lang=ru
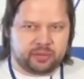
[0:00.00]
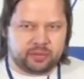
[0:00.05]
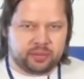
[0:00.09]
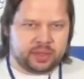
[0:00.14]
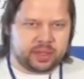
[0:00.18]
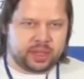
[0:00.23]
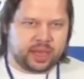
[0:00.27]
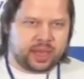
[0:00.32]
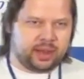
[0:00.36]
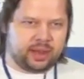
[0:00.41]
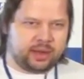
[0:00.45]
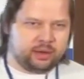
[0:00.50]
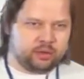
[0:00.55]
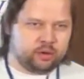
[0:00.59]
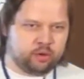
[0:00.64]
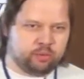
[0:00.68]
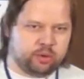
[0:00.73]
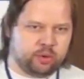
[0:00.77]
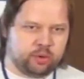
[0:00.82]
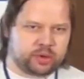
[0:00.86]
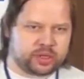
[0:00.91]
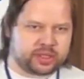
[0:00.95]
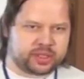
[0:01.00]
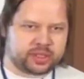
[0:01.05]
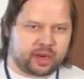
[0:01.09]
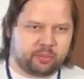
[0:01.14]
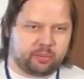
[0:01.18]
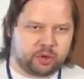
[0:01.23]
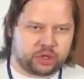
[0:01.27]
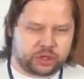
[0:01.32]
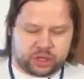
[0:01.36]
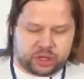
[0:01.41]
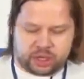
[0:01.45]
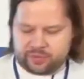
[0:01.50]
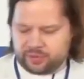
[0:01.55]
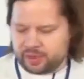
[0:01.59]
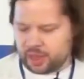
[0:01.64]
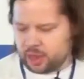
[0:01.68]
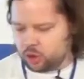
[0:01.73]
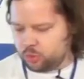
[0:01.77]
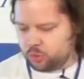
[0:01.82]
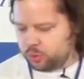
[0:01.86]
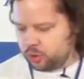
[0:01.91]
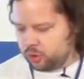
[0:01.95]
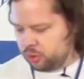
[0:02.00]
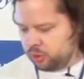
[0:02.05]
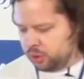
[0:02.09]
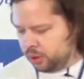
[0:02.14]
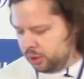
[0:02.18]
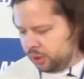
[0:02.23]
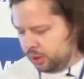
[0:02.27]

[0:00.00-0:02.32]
Я люблю разработчиков, я люблю